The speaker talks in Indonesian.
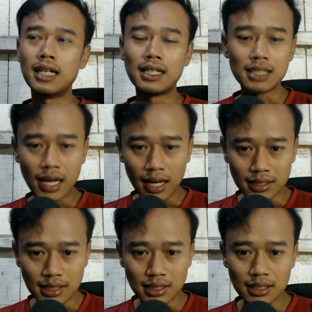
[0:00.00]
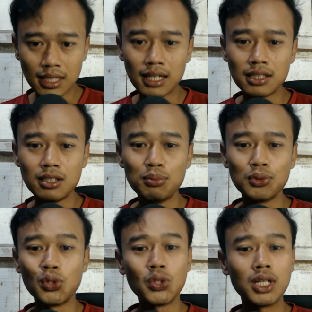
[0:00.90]
eh, SKS yang
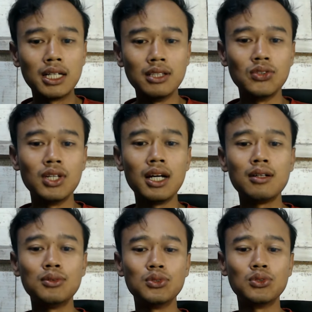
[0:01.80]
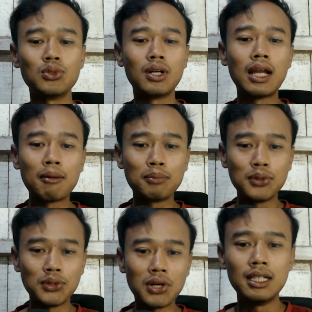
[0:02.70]
dibutuhkan itu ya untuk
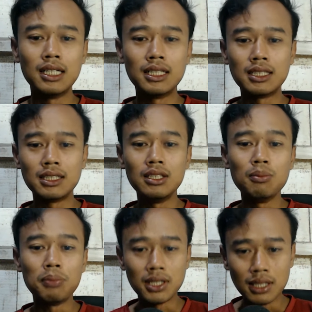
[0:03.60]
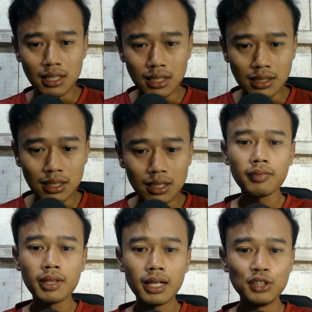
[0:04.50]
laporan uh, di PD Dikti.